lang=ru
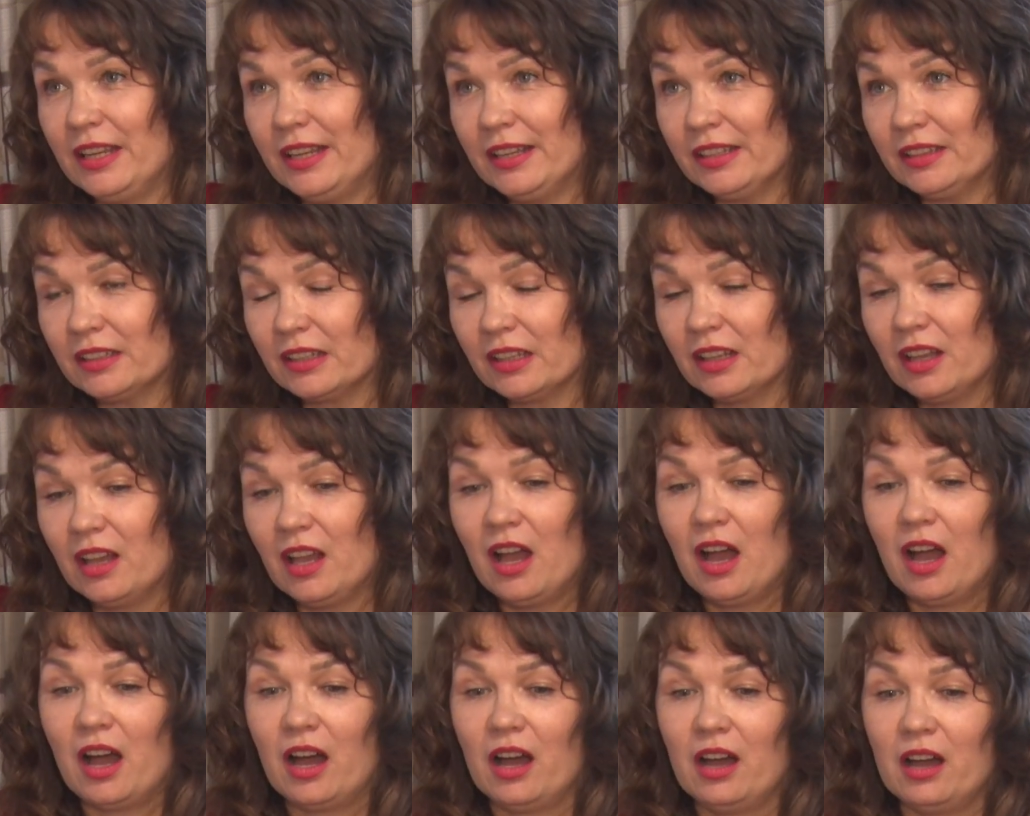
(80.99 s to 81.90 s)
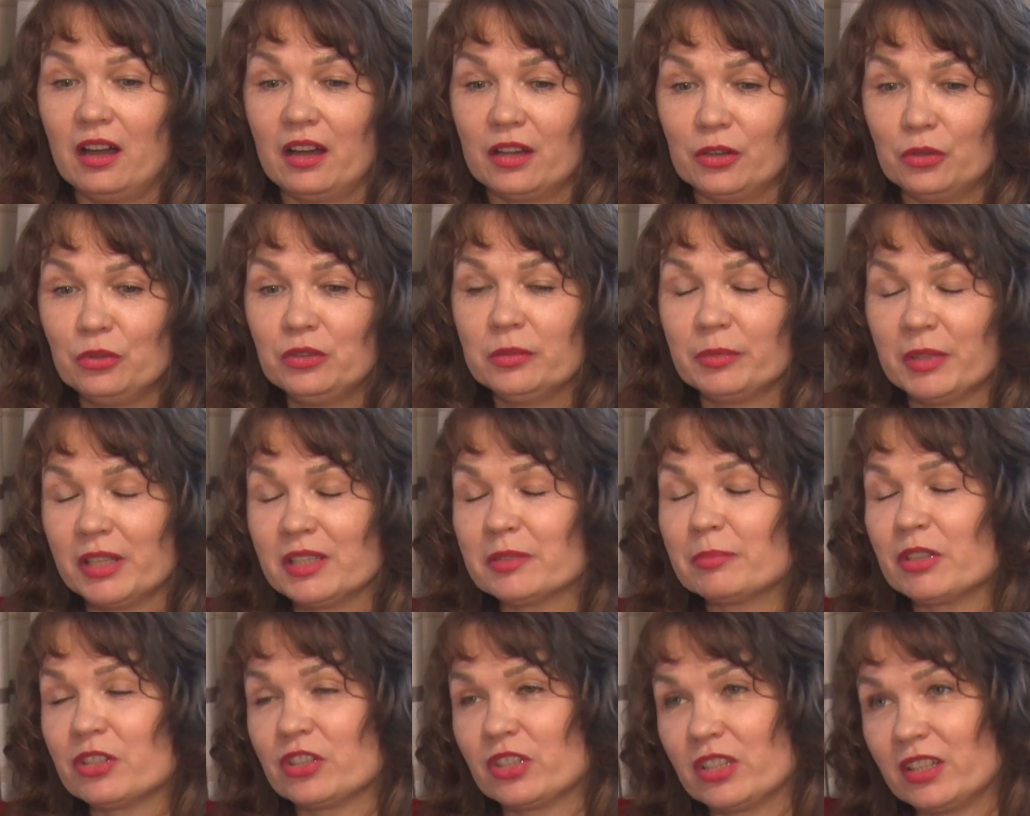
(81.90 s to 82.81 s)
лет. А, родом я
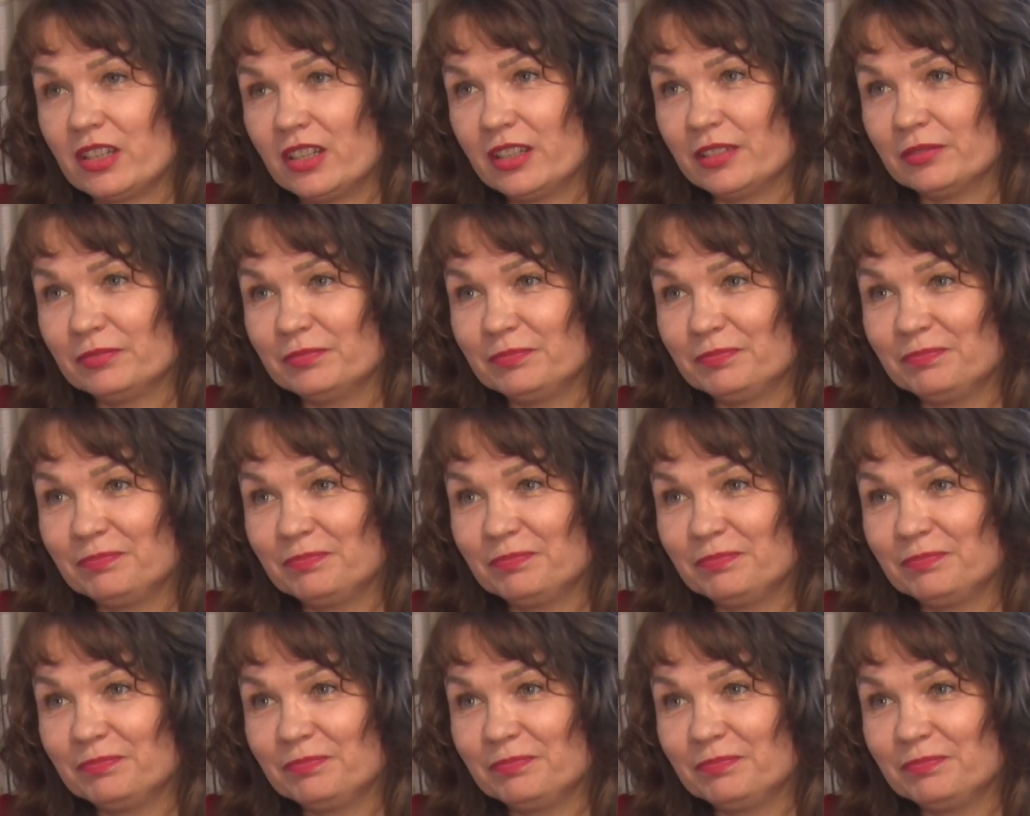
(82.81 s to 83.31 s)
с Башкирии.